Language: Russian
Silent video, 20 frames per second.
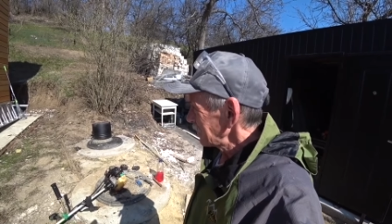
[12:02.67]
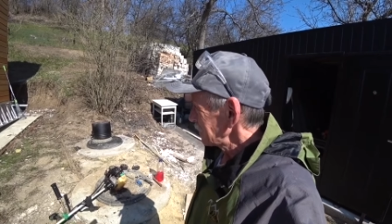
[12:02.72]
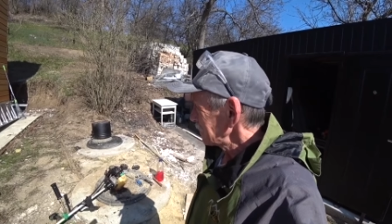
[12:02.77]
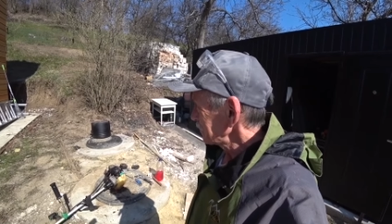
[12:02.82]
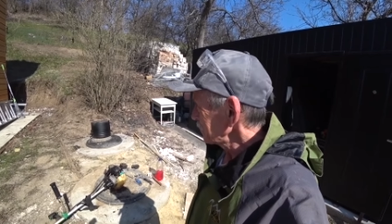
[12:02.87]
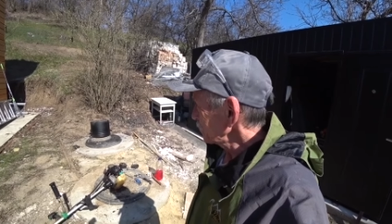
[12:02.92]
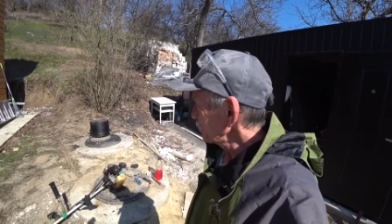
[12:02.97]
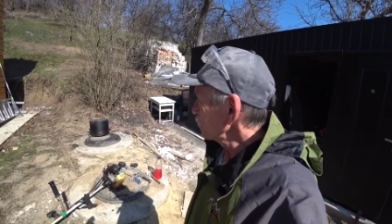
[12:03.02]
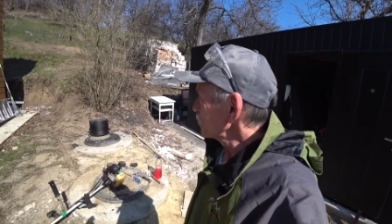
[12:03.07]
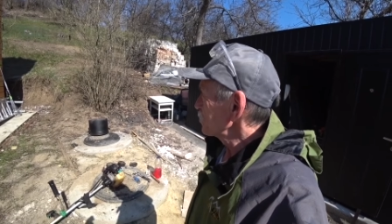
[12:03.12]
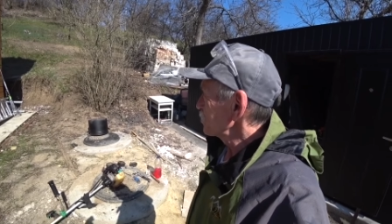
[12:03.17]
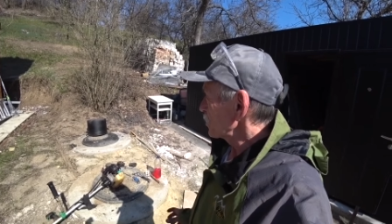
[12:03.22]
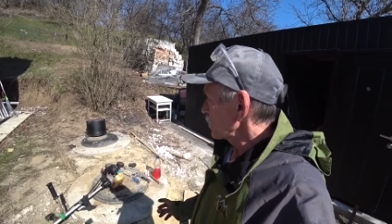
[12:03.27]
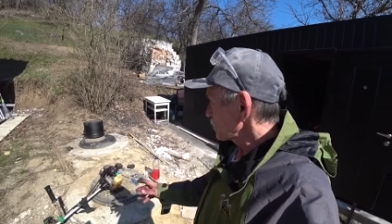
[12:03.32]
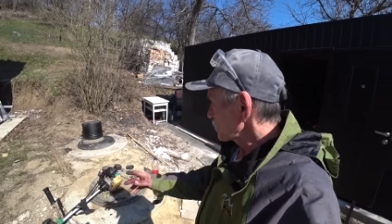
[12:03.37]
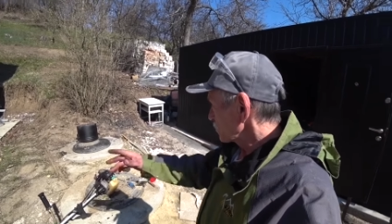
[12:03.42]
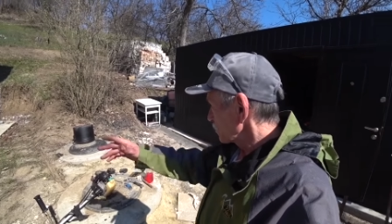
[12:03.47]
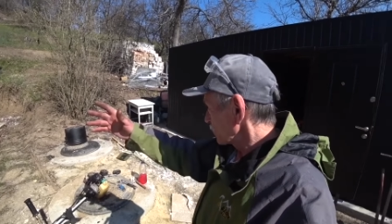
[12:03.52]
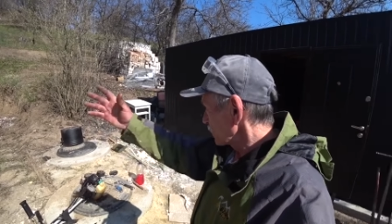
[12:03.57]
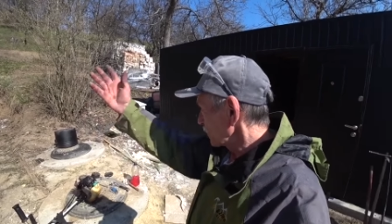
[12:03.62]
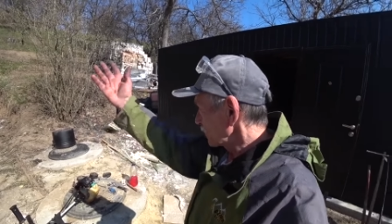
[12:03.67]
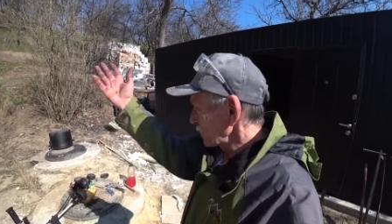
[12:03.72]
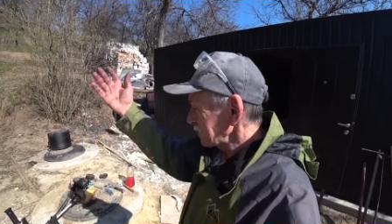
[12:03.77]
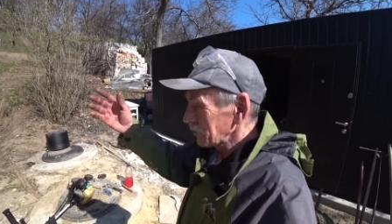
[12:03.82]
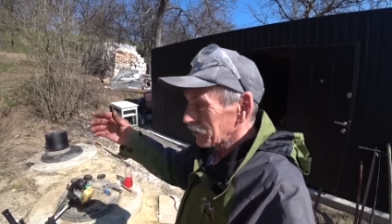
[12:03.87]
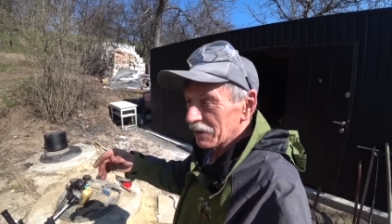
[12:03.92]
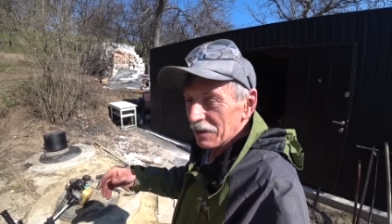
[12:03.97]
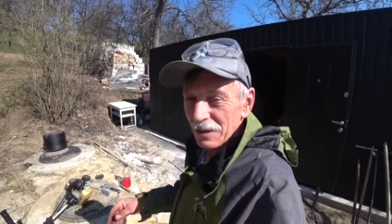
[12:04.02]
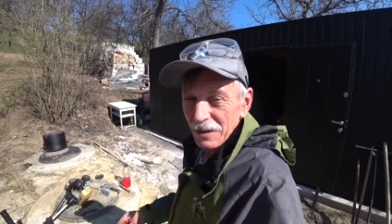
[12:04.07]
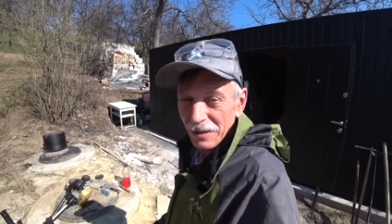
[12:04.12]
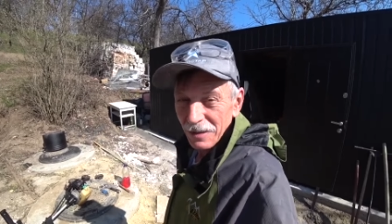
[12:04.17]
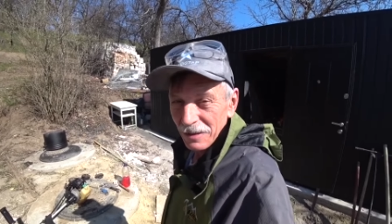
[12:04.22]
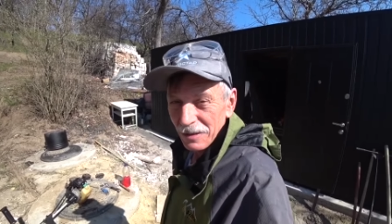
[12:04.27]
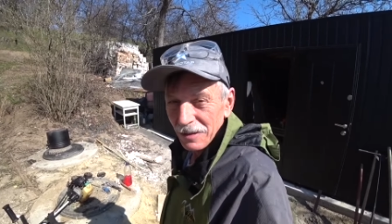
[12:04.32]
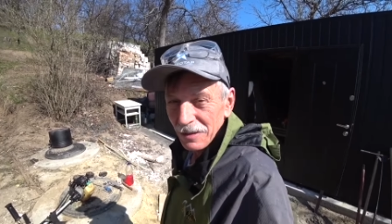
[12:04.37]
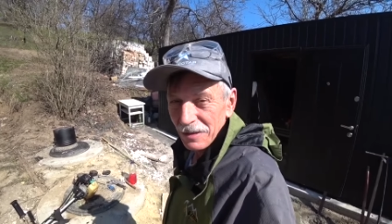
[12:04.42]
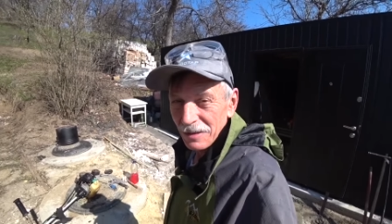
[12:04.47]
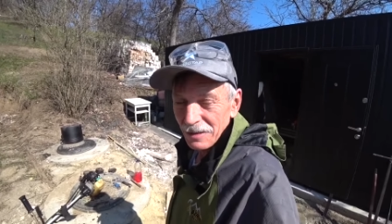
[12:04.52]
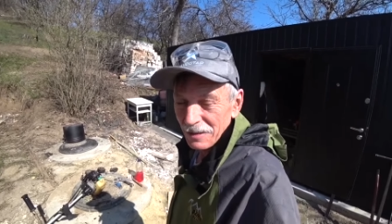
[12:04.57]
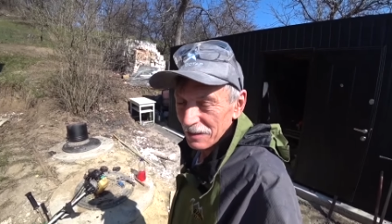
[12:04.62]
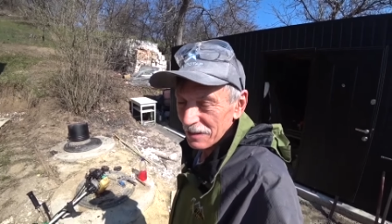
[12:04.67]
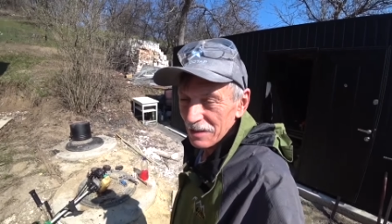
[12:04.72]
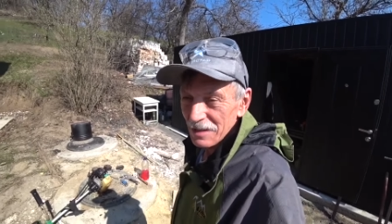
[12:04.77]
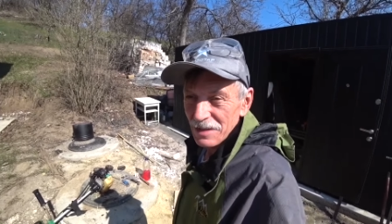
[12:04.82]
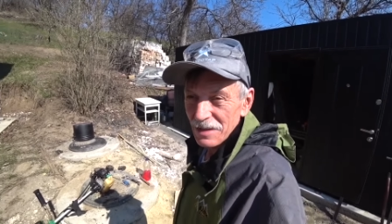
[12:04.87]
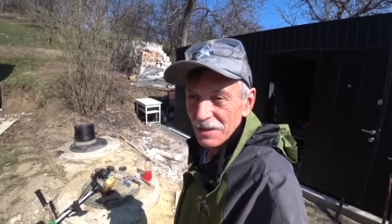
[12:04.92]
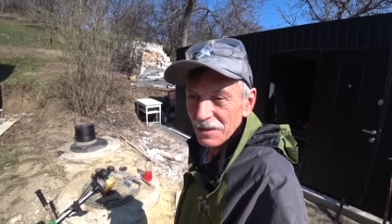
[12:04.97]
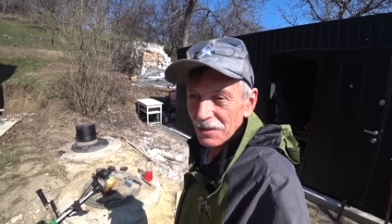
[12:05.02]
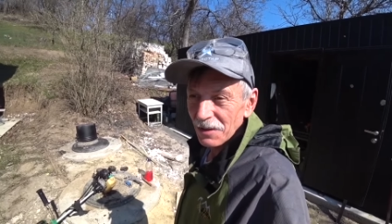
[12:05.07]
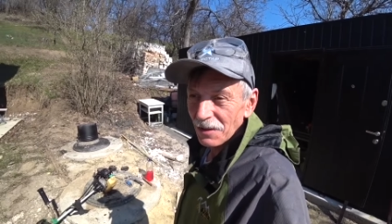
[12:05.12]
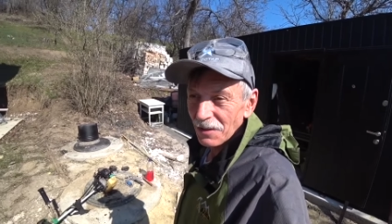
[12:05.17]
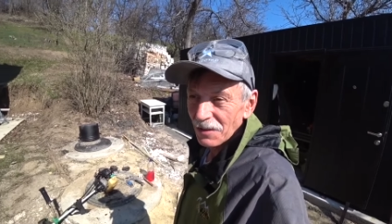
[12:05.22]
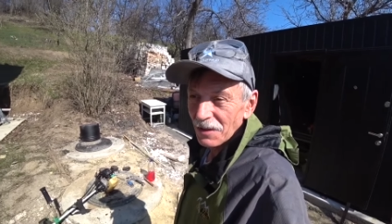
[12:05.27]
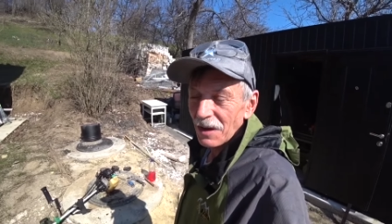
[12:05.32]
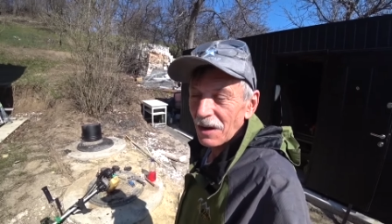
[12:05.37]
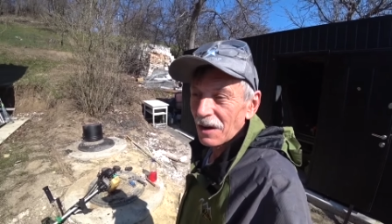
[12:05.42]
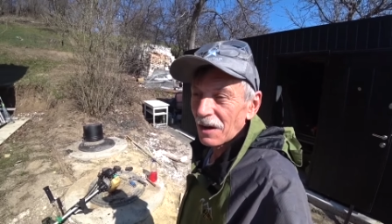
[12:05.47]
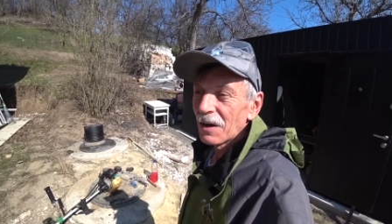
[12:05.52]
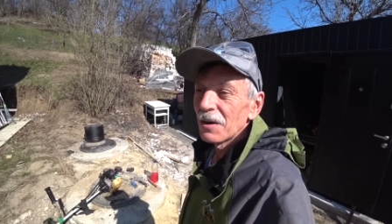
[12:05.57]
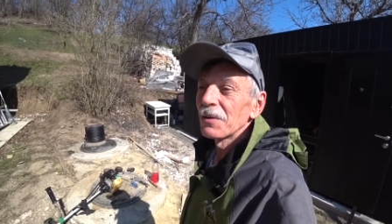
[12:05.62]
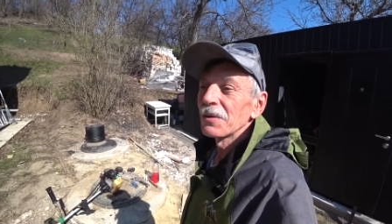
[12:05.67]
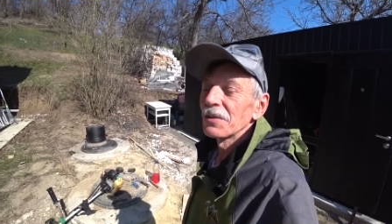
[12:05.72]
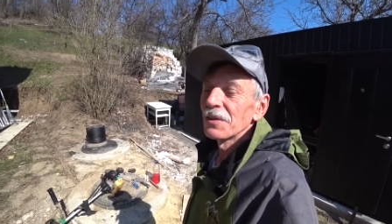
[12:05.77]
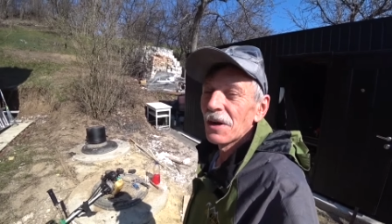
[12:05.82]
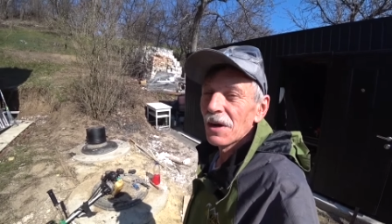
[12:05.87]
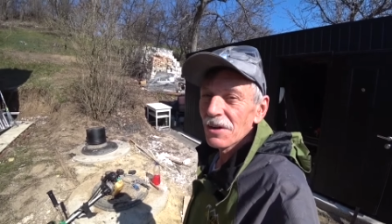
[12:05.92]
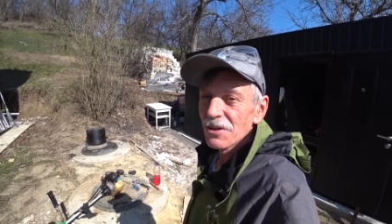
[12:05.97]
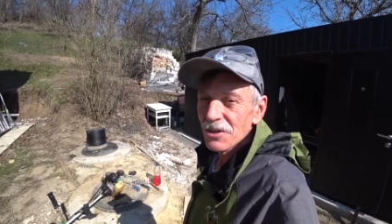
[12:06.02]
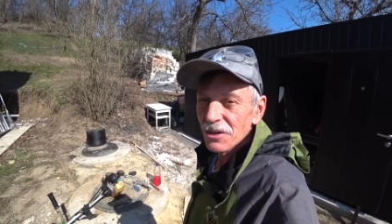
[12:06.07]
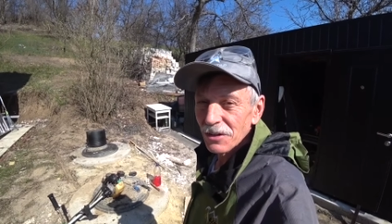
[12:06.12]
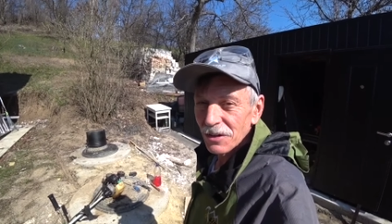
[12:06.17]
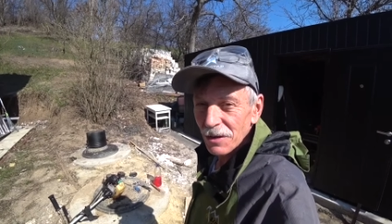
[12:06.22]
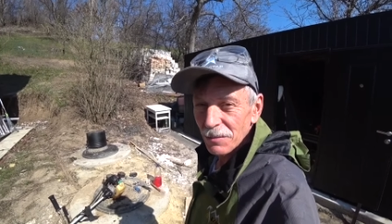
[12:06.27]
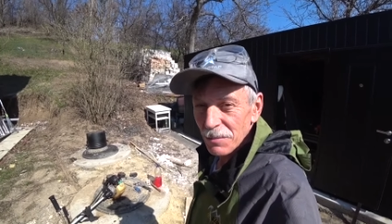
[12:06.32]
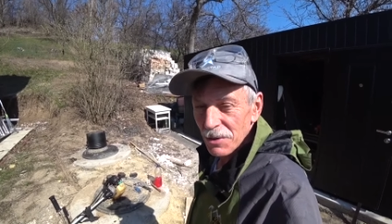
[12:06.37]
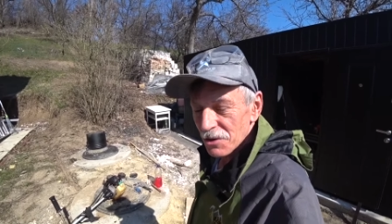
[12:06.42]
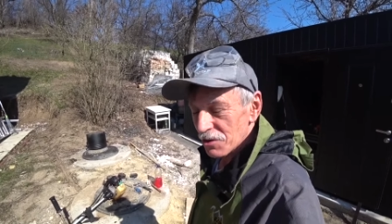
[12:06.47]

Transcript: Ну, участок этот э, сделал, а дальше там